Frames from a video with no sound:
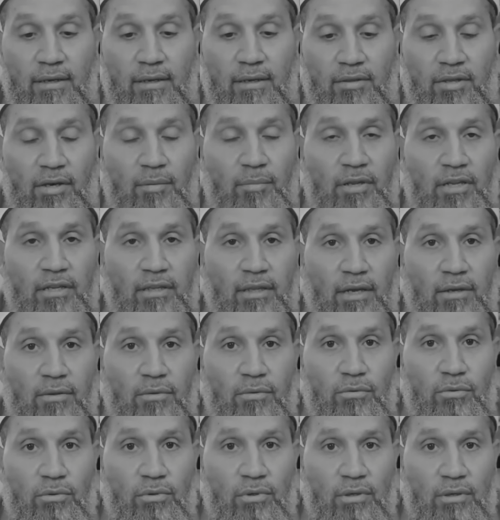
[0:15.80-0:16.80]
صبري
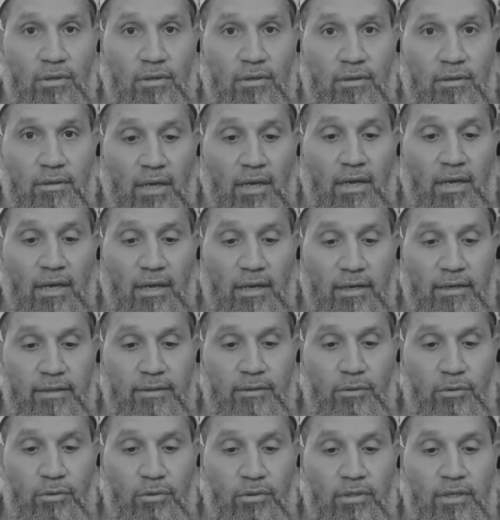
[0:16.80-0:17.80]
نخنوخ
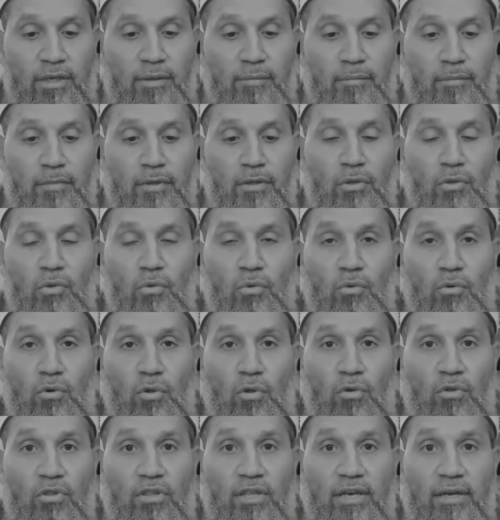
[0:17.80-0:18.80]
قاعد قدام منه
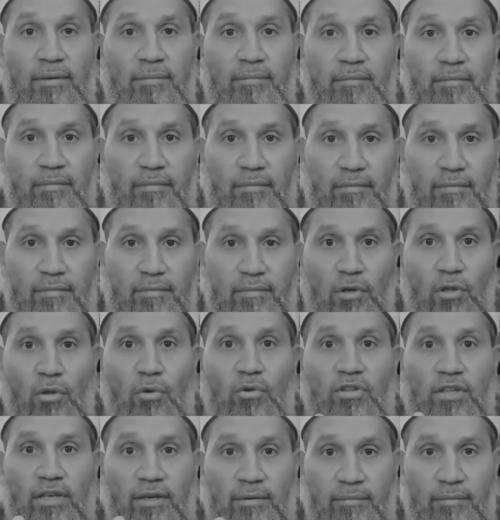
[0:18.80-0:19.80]
رزم
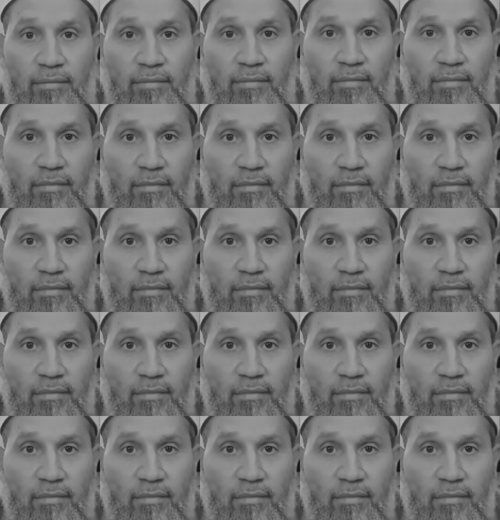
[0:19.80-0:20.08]
رزم